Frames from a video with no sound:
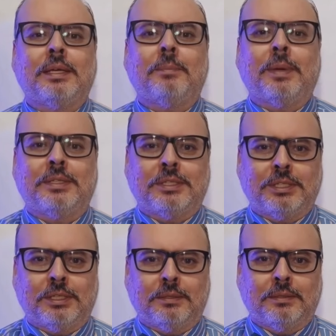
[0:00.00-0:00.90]
in
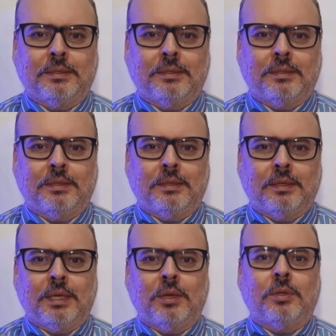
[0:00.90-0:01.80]
Brasile.
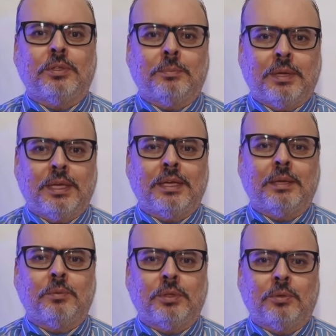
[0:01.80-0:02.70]
E oggi parleremo di